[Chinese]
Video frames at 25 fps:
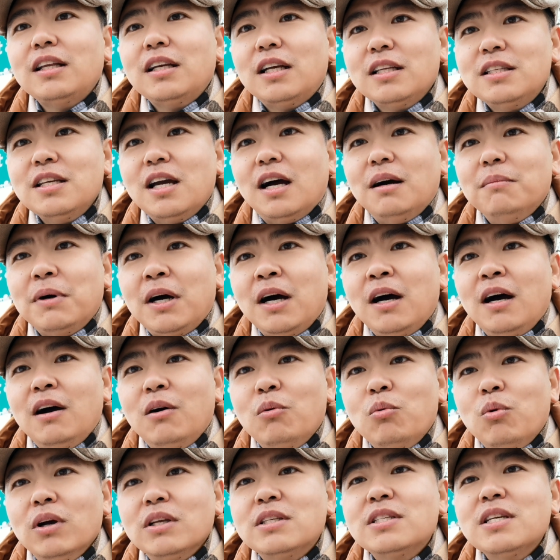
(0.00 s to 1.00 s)
家讲吧啊，
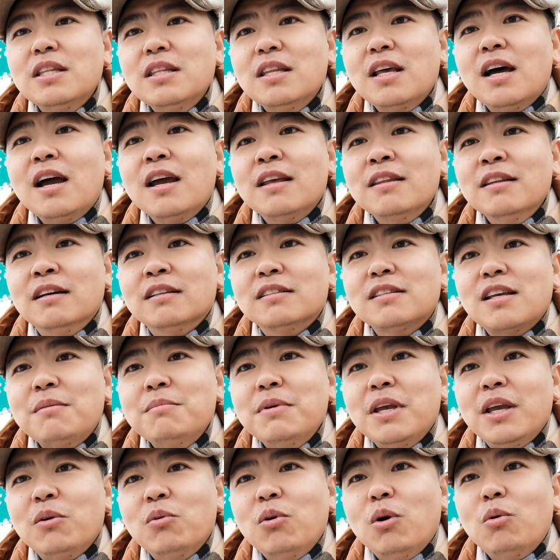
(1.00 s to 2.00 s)
我现在呢在
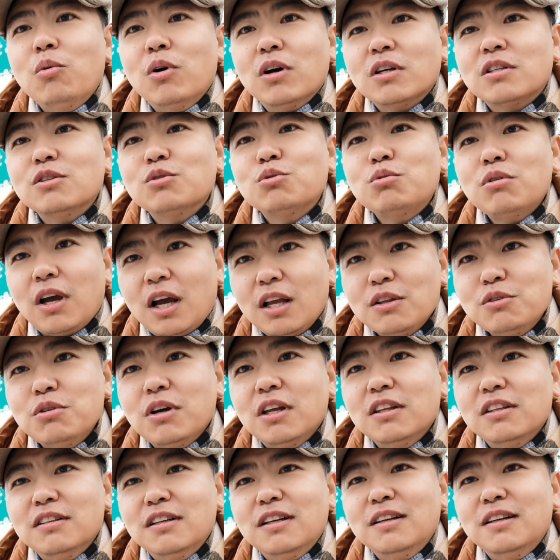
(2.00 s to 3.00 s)
美国，我是最安
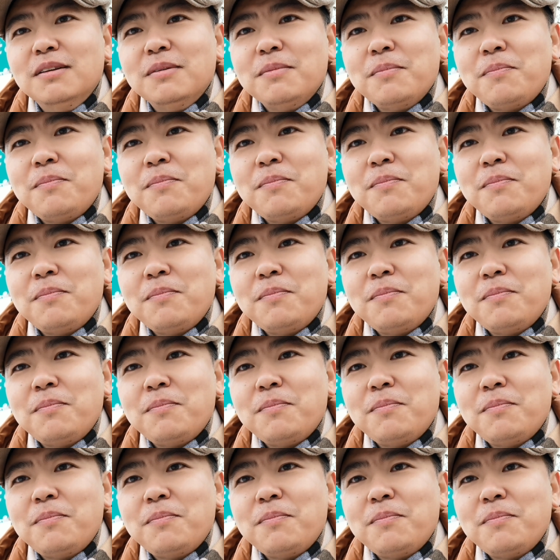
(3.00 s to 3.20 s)
全的人